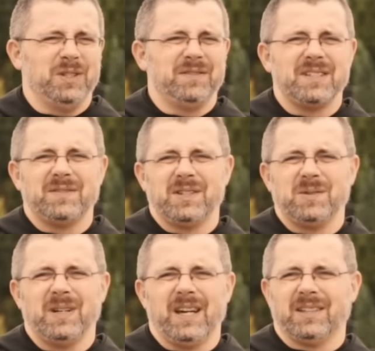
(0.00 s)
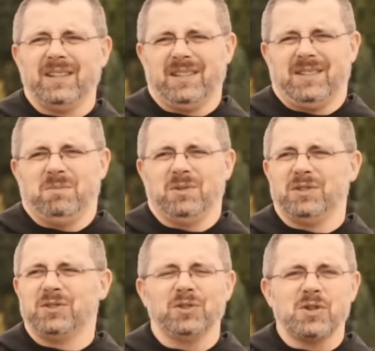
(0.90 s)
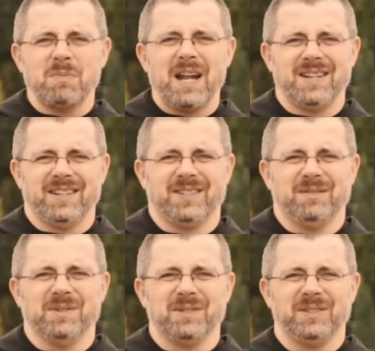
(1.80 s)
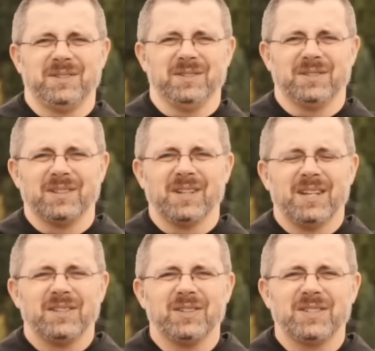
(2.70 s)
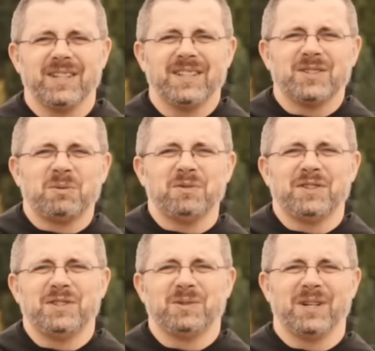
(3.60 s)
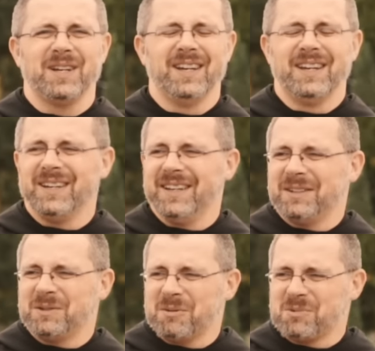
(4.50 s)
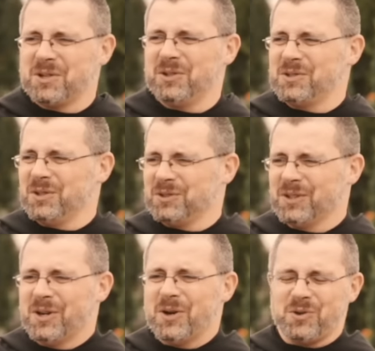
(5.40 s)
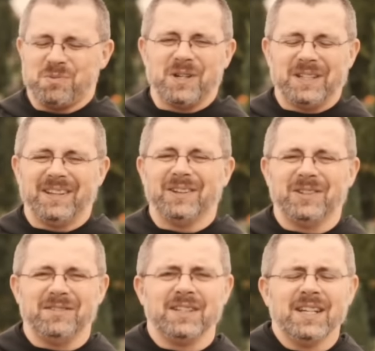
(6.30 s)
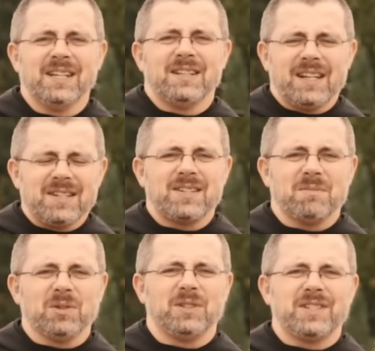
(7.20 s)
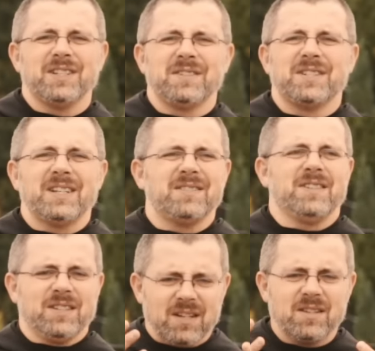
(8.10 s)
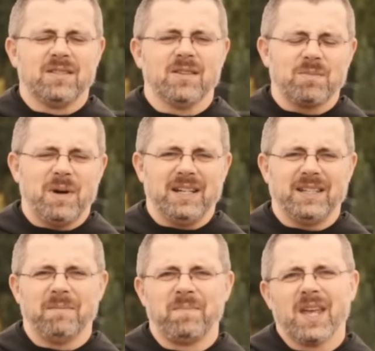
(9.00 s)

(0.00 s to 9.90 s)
Oliwia stwierdziła, jak, jak się modlić? No normalnie się modlić. No, to, to jest jedna z odpowiedzi, która, e, która przychodzi od ośmioletniej Oliwii. Należy się modlić na zwyczajnym świecie normalnie.